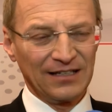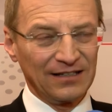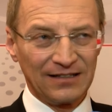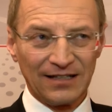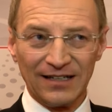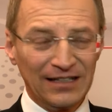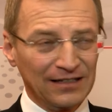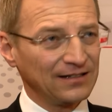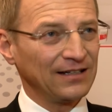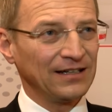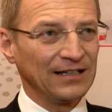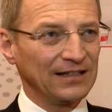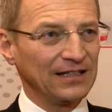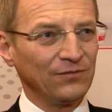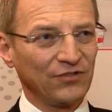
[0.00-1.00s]
In der
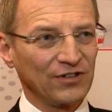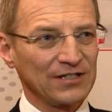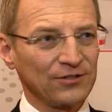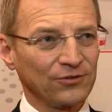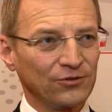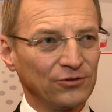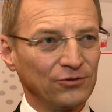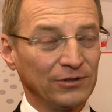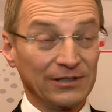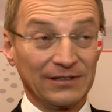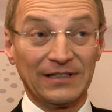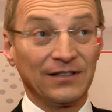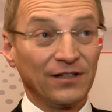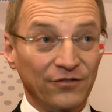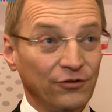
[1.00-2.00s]
Internetinfrastruktur,
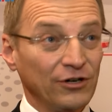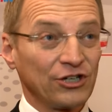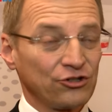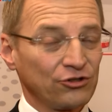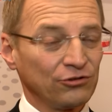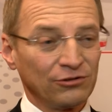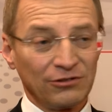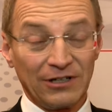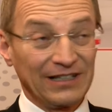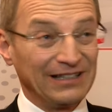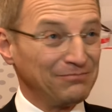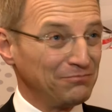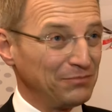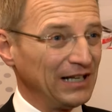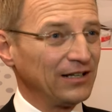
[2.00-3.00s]
in der Forschung,
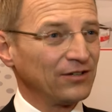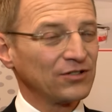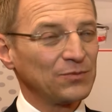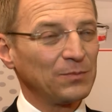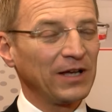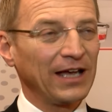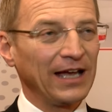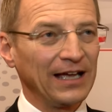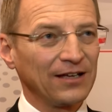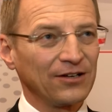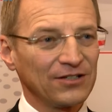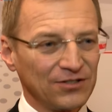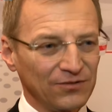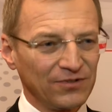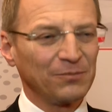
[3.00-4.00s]
im
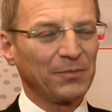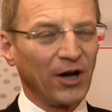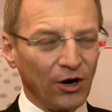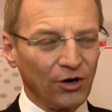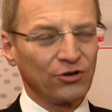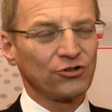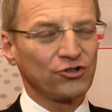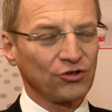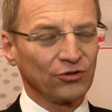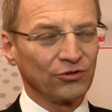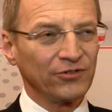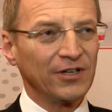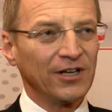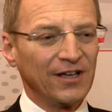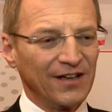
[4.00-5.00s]
Bildungsbereich. Also wir brauchen
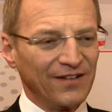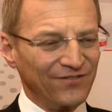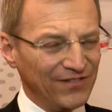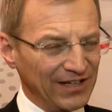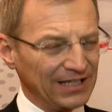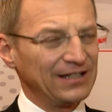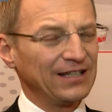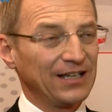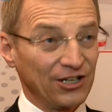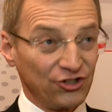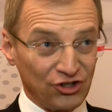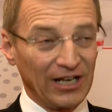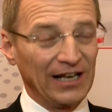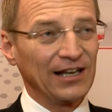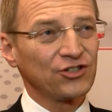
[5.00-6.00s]
schon wichtige,
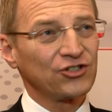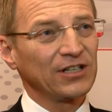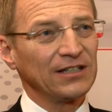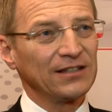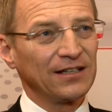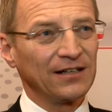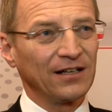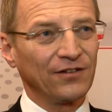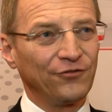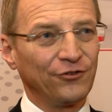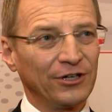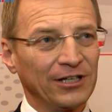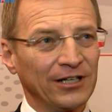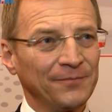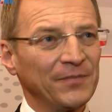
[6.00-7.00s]
schnelle Schritte nach
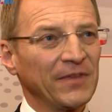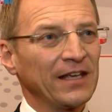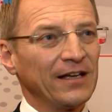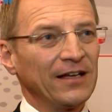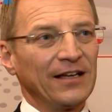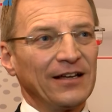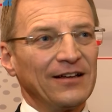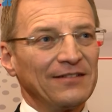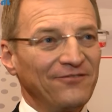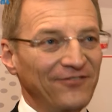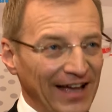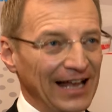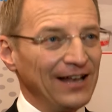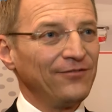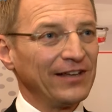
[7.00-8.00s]
vorne
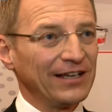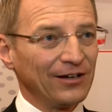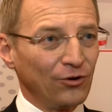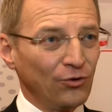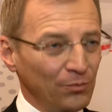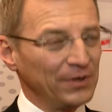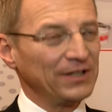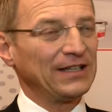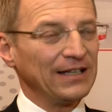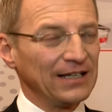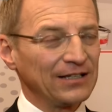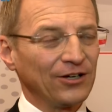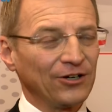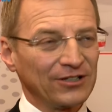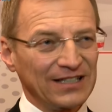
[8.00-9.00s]
weil wir
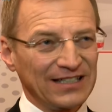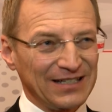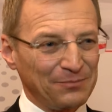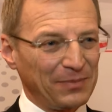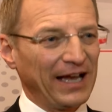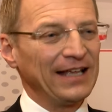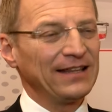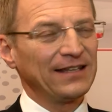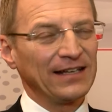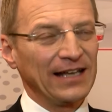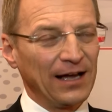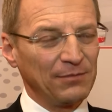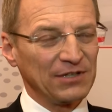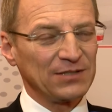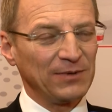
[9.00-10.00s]
unbedingt auch diese Breite an
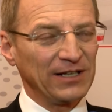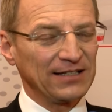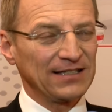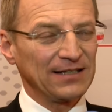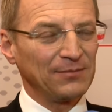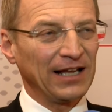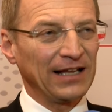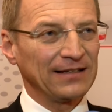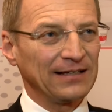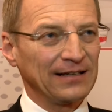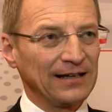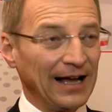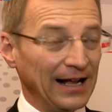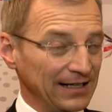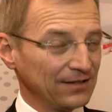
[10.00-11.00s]
Arbeitsplätzen im Land
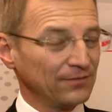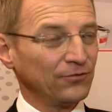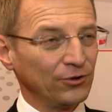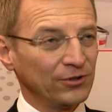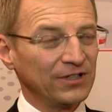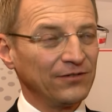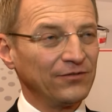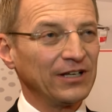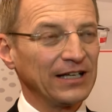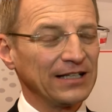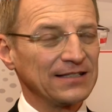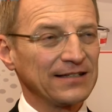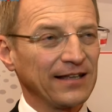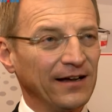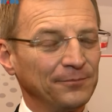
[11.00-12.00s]
halten wollen, die wir
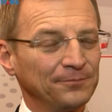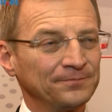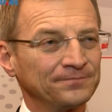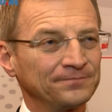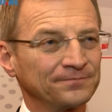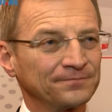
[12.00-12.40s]
jetzt haben.